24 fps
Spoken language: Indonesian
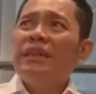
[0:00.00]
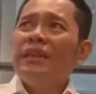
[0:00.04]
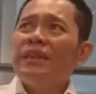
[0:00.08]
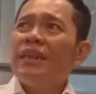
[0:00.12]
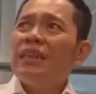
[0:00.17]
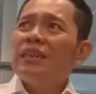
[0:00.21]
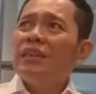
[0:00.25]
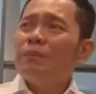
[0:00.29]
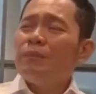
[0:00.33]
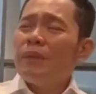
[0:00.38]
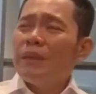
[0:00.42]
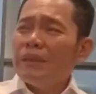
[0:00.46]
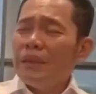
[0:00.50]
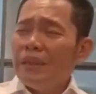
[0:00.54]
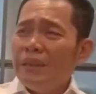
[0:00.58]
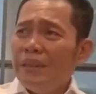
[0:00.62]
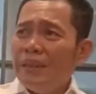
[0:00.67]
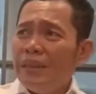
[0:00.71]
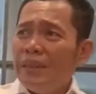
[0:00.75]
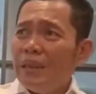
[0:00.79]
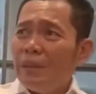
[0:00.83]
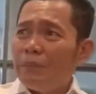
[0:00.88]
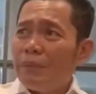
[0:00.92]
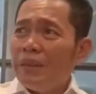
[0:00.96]
Ini kan cuma
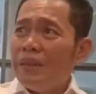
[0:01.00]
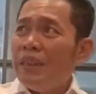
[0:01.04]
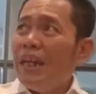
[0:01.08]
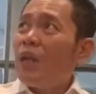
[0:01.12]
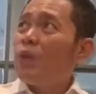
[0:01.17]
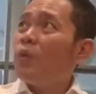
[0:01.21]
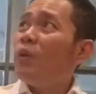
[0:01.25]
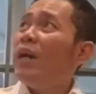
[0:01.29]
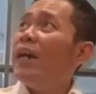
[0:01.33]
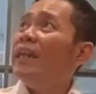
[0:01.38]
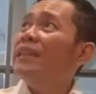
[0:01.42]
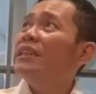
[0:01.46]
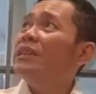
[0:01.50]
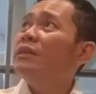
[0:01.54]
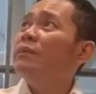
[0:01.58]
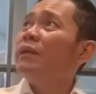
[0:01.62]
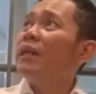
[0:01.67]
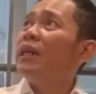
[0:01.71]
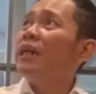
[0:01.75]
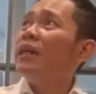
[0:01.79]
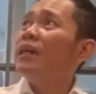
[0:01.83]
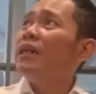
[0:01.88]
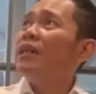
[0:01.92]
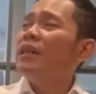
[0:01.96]
ini namanya arogansi,
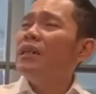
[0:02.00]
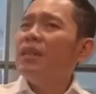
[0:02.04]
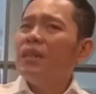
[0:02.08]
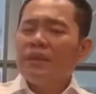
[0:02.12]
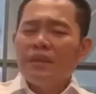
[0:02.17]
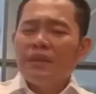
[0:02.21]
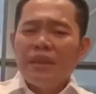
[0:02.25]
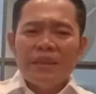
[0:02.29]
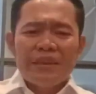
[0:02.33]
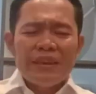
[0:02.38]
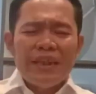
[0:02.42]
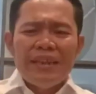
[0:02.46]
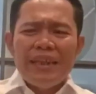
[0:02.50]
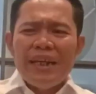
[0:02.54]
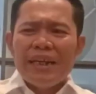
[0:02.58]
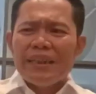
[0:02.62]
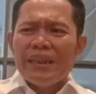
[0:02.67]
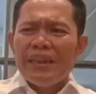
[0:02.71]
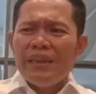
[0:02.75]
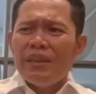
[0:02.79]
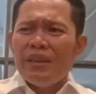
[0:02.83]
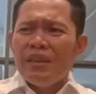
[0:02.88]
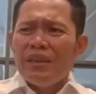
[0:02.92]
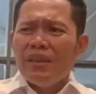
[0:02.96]
Pak. Dan saya
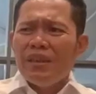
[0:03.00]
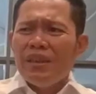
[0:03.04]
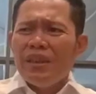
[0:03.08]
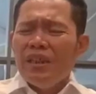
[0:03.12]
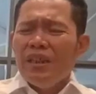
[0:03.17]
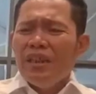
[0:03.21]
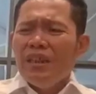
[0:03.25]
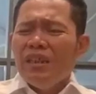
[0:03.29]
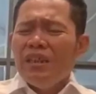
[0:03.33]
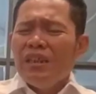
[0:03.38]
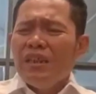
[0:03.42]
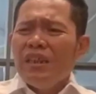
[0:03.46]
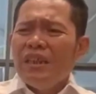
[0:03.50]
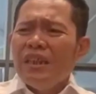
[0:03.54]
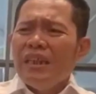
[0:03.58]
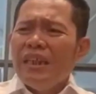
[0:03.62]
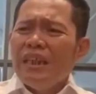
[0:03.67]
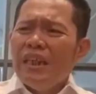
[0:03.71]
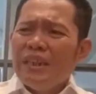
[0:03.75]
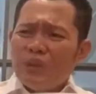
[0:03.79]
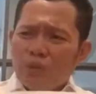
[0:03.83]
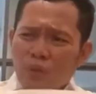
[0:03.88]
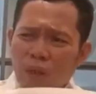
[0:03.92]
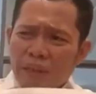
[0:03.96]
yakin
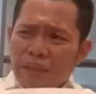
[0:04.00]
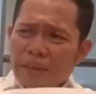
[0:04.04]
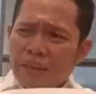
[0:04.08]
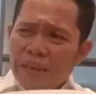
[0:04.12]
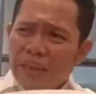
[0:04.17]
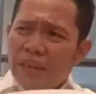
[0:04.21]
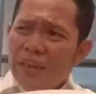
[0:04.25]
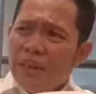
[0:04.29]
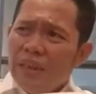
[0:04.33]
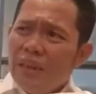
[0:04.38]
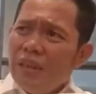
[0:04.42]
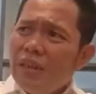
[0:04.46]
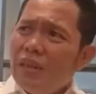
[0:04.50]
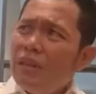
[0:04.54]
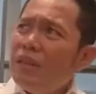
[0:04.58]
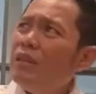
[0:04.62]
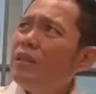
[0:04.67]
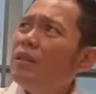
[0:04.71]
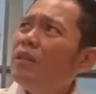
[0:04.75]
surat ini